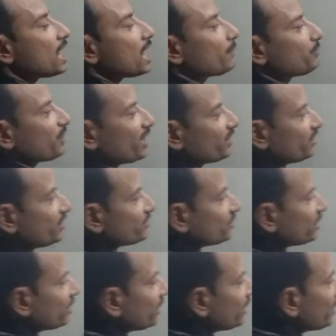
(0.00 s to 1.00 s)
आप प्रैक्टिस
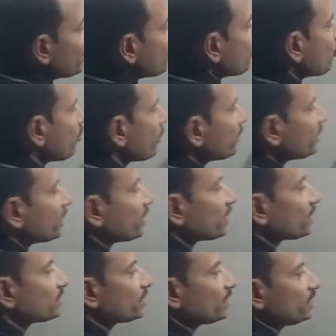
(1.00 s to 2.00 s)
करिए कोई
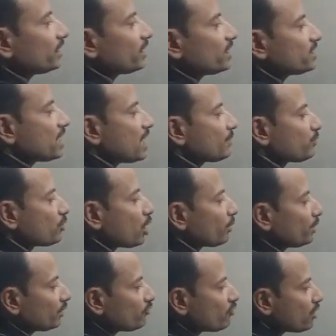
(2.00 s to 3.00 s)
दिक्कत नहीं है जहाँ
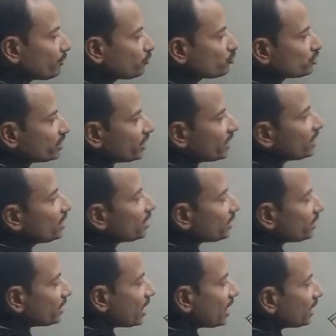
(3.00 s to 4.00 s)
प्रॉब्लम वहाँ पूछिए
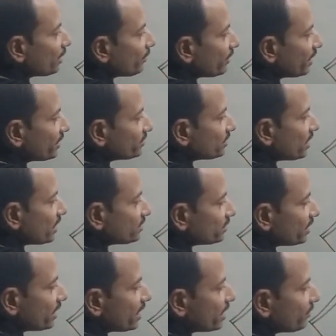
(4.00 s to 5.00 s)
यहाँ डबल इस तरह से
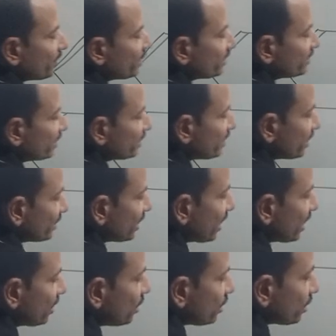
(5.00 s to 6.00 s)
एक मैंने इधर दे
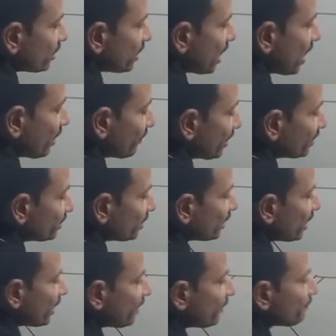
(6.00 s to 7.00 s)
दिया यहाँ मेथिल
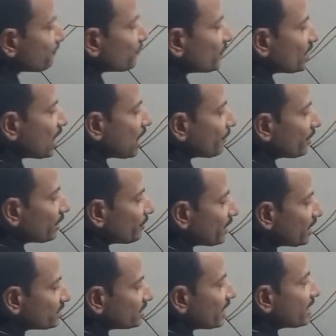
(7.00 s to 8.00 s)
है यहाँ मेरे
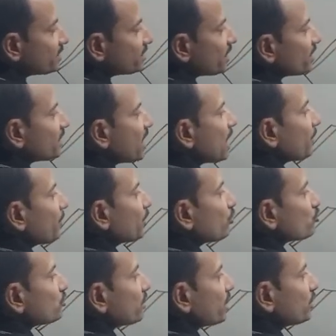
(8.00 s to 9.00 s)
पास एच है यहाँ पर
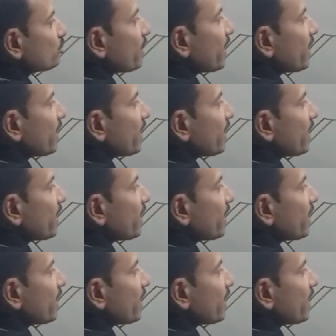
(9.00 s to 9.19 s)
कुछ नहीं तो